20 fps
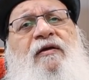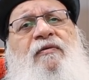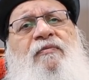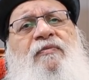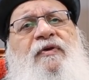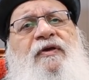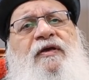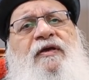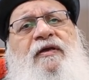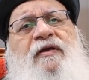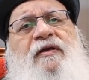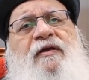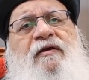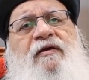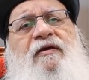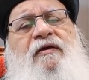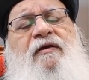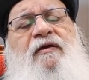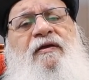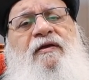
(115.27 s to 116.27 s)

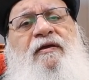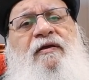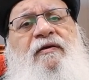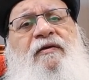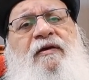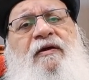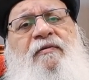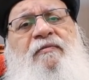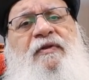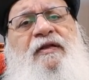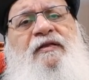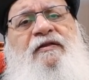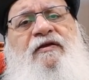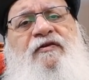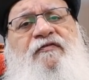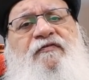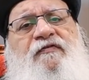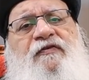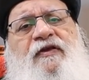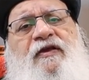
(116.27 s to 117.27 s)
بيعمل
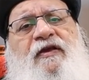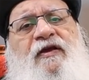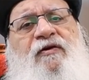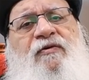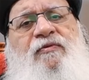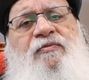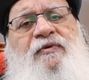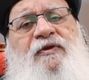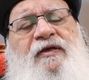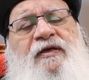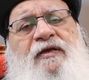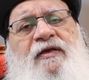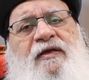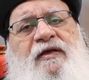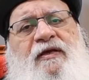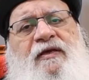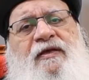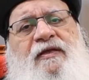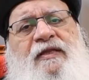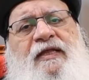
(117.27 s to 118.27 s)
ترفيه او
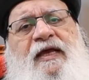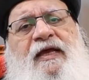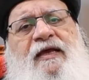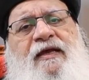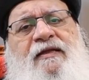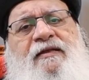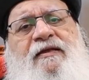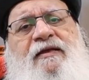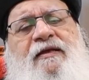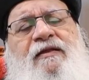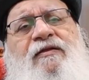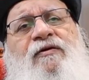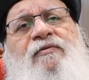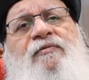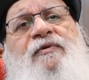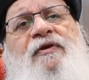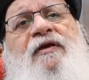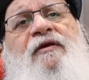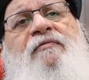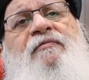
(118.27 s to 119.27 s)
بينكت كده
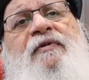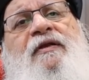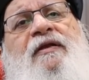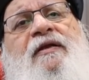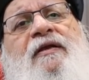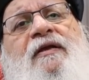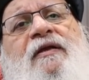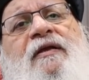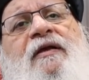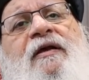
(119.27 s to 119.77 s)
وبيعمل